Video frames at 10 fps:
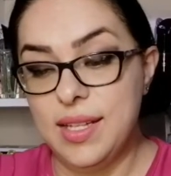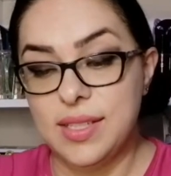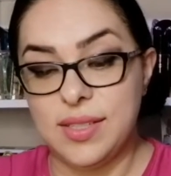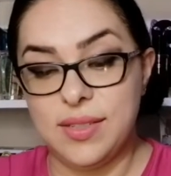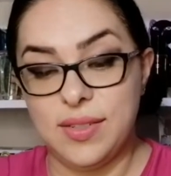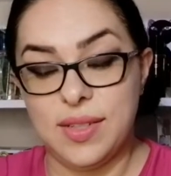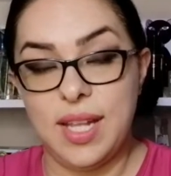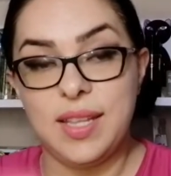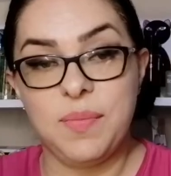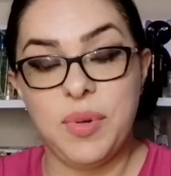son
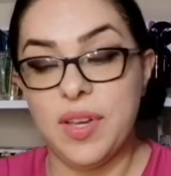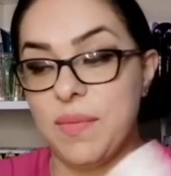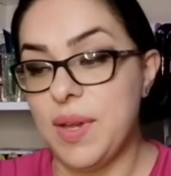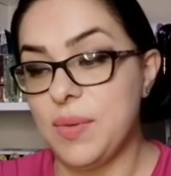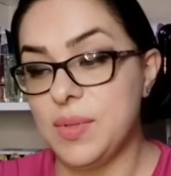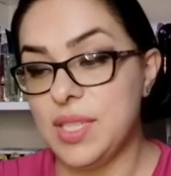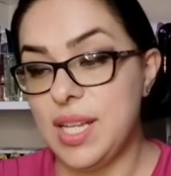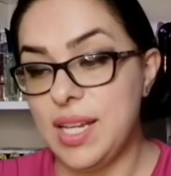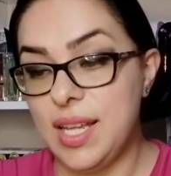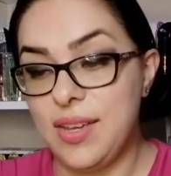del tipo que me
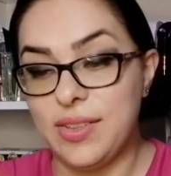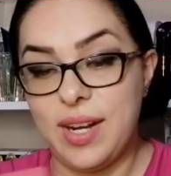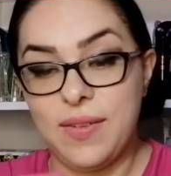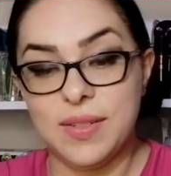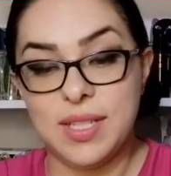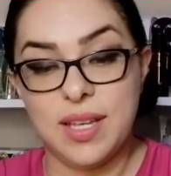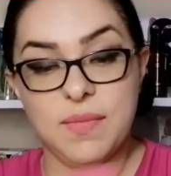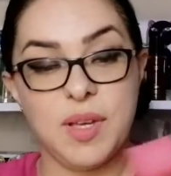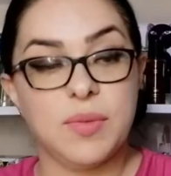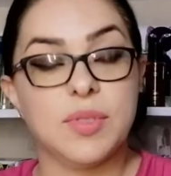gustan. Y otra cosa que
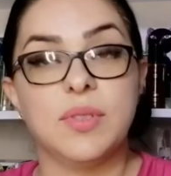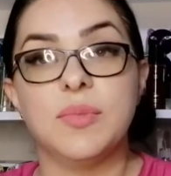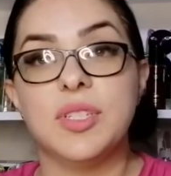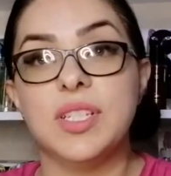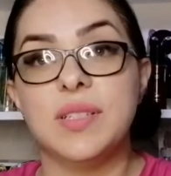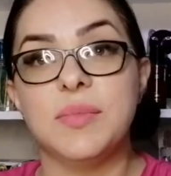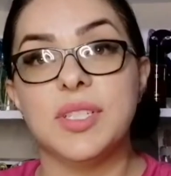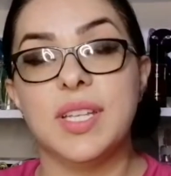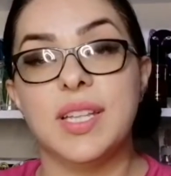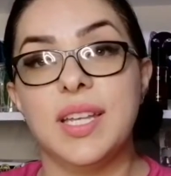me gustó muchísimo
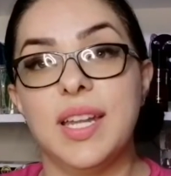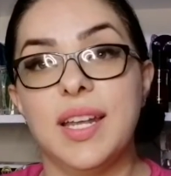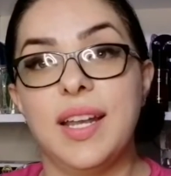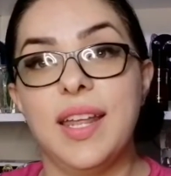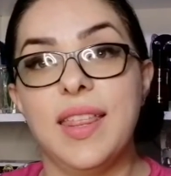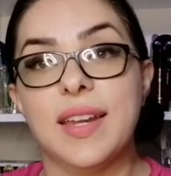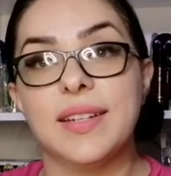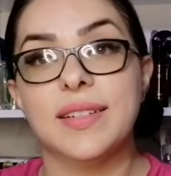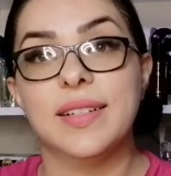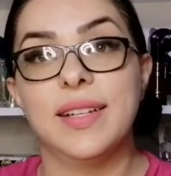es que tiene glitter.
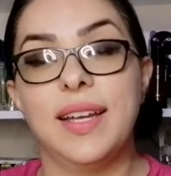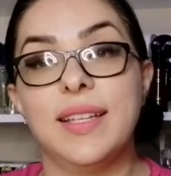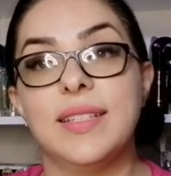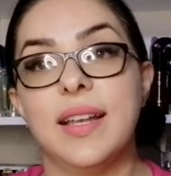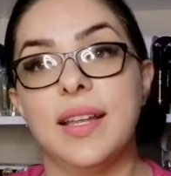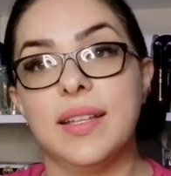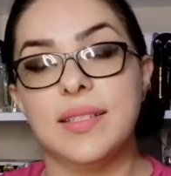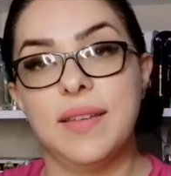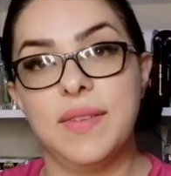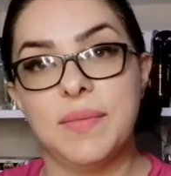Ahí se
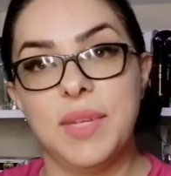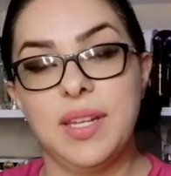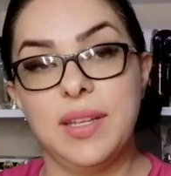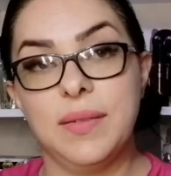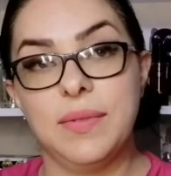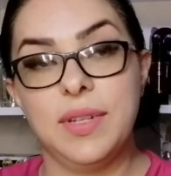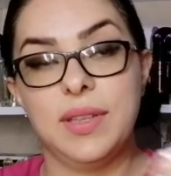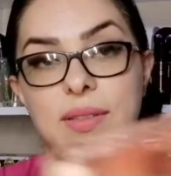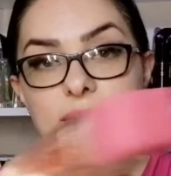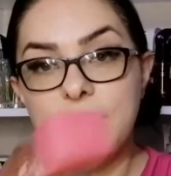alcanza a ver, miren qué
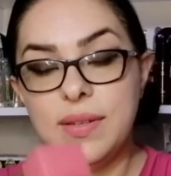bonito.